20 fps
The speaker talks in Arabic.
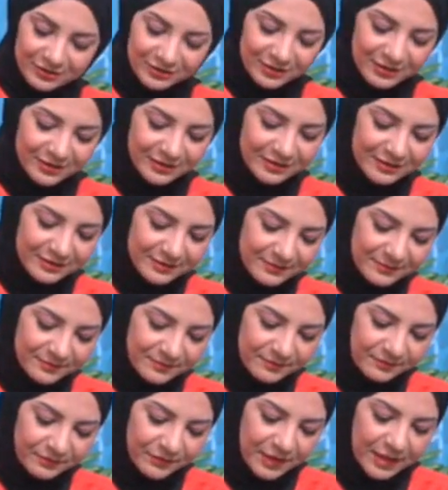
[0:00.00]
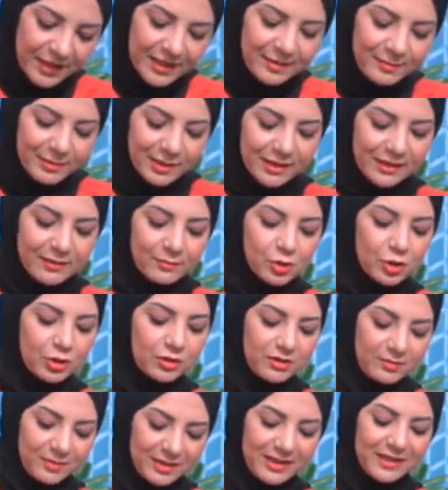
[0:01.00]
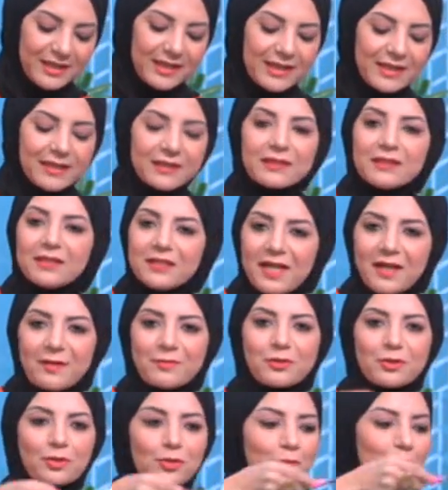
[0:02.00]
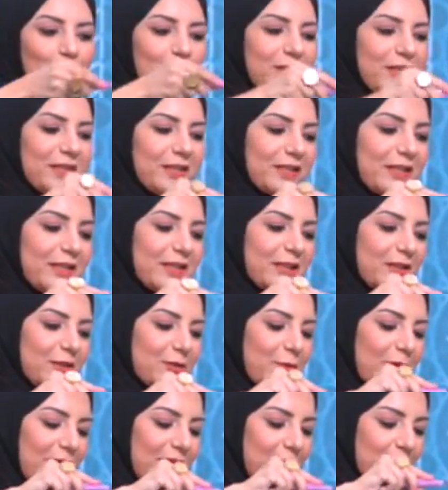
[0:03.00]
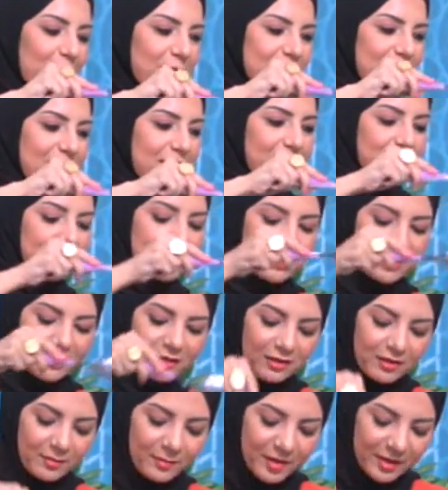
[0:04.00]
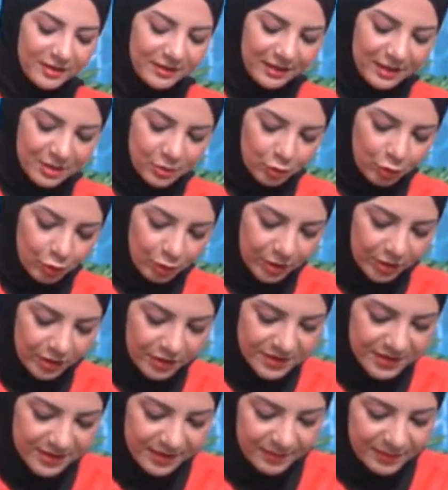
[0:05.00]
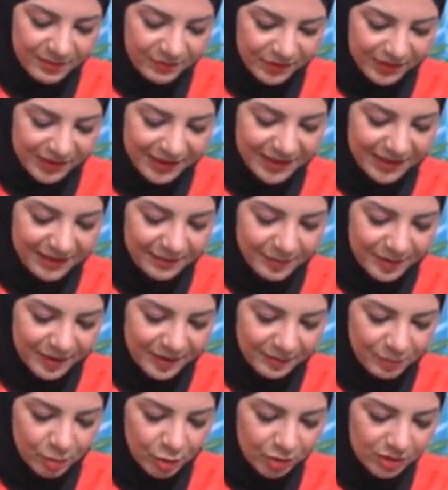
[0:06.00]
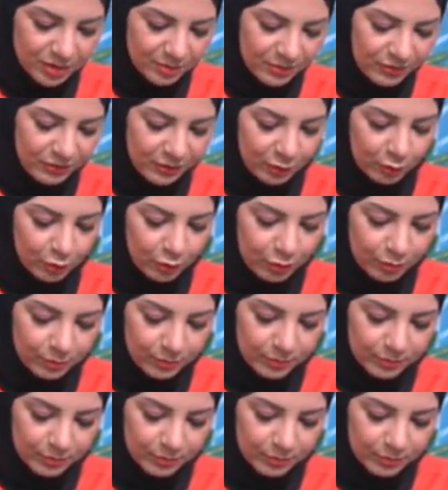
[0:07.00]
بالكريم شانتيه اللي بالكريم شانتيه من عينيا الاثنين يا حبيبتي تامريني واهلا وسهلا بيكي يلا يا بنات جهزوه لنا ايس كريم الفانيليا اللي بالكريم شانتيه من فضلكم